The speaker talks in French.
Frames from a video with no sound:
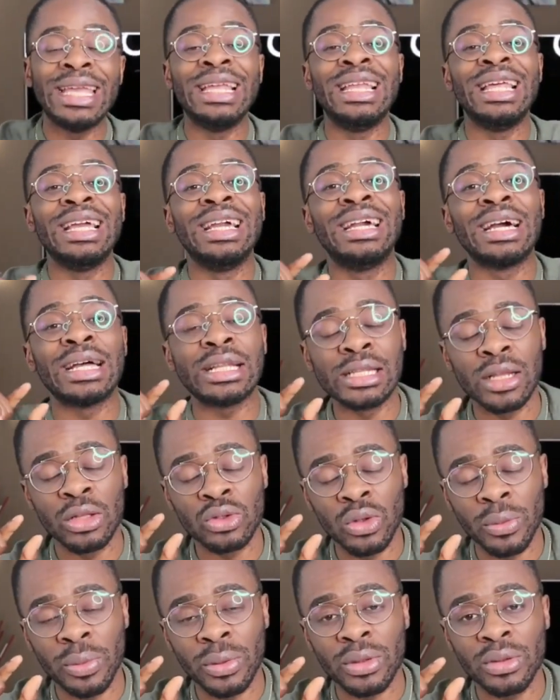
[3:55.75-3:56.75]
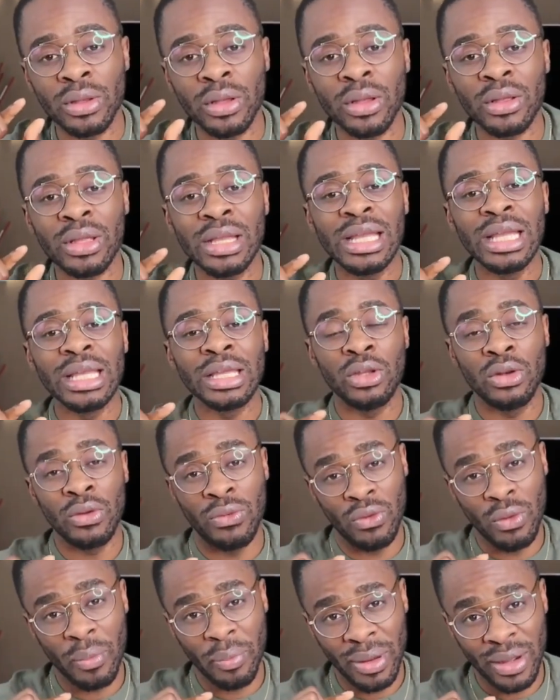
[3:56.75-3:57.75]
et les grands entrepreneurs qui
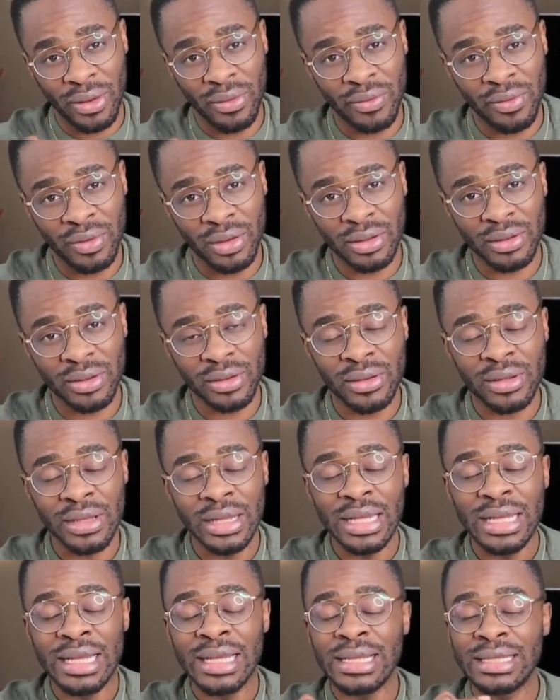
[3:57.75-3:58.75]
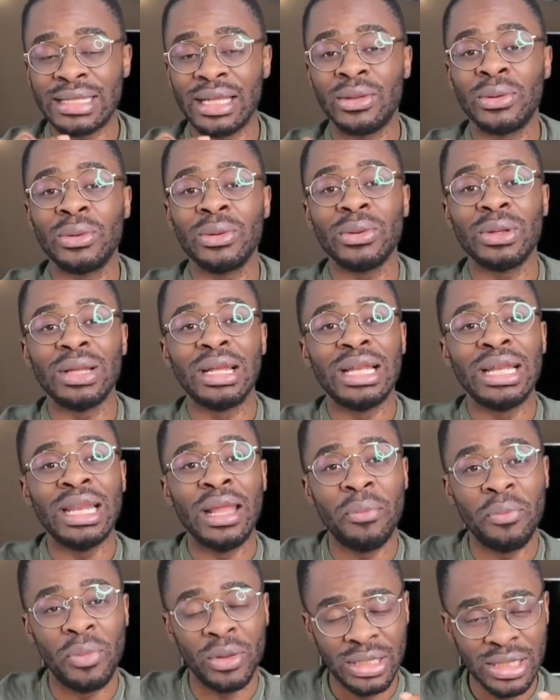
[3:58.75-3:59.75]
ne font pas que vendre, c'est que
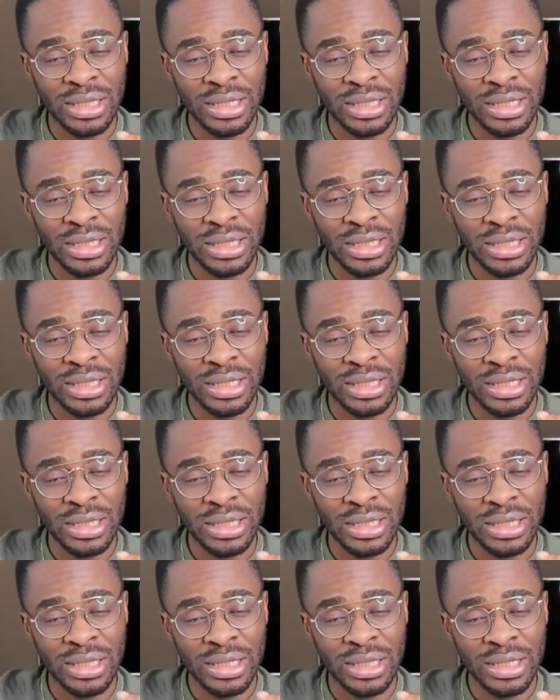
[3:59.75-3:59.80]
les